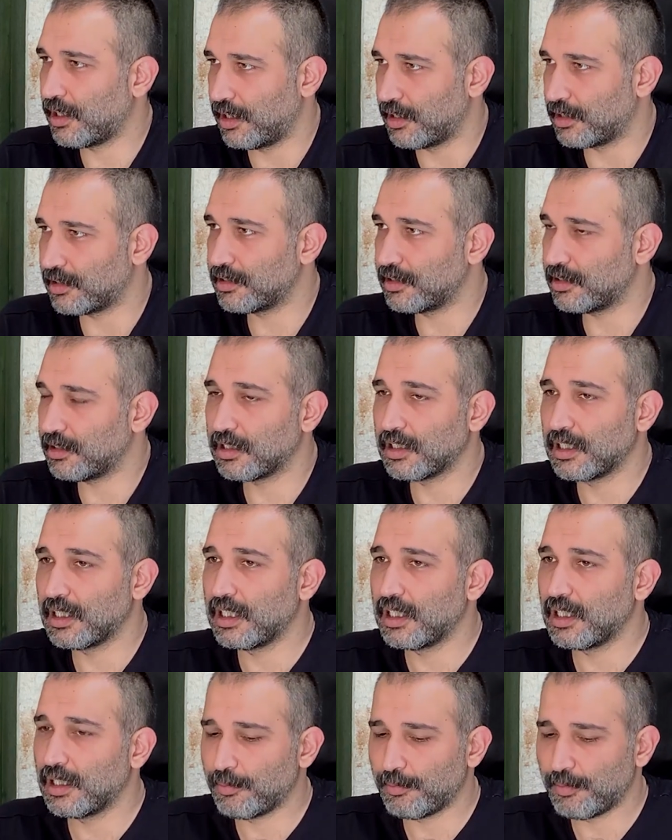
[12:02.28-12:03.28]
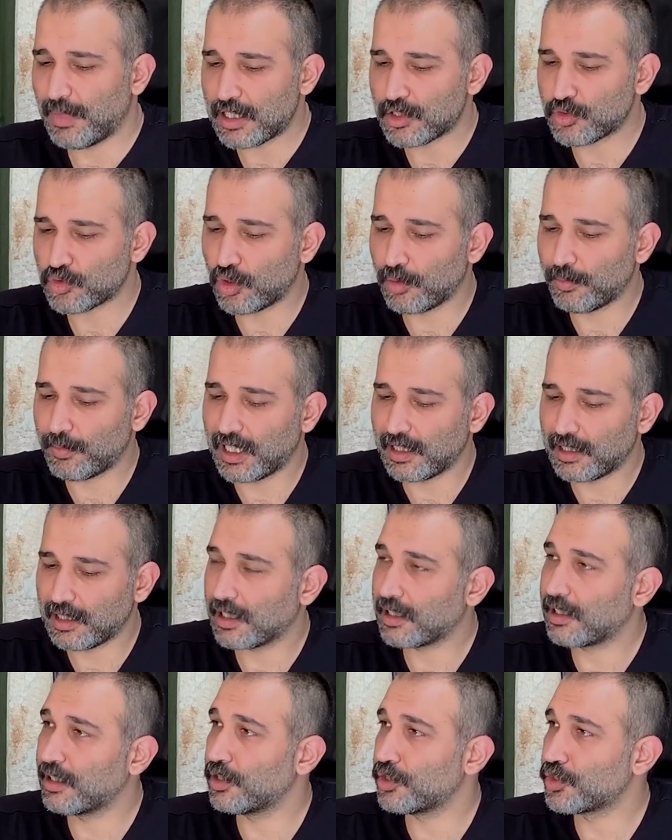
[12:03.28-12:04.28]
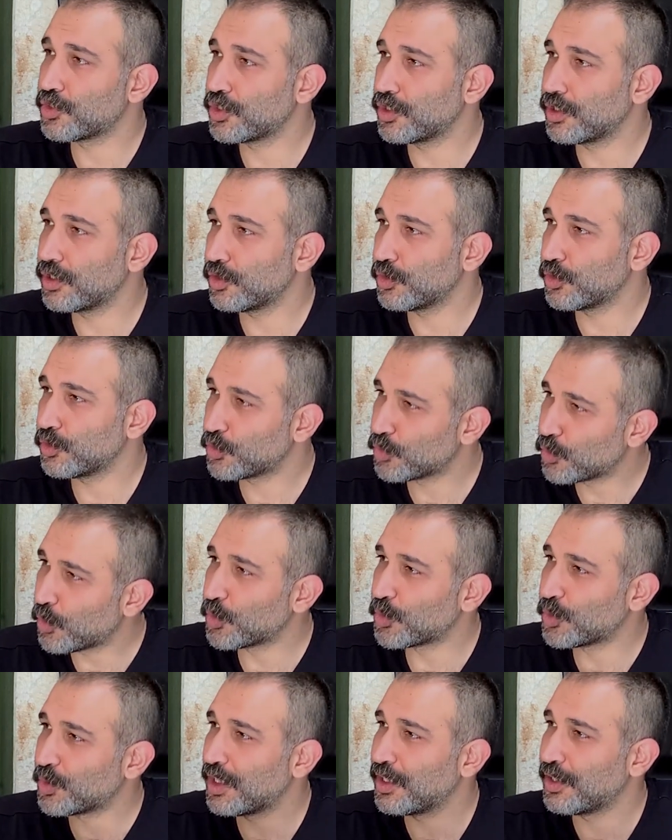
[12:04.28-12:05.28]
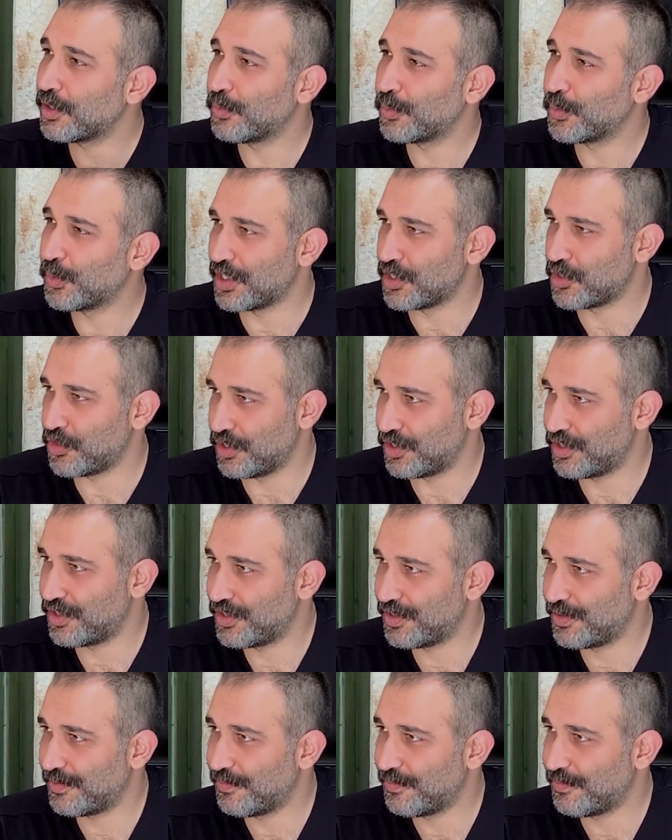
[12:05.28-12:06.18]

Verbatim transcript: artık bence o bayrak yarışı sonuna ulaşır.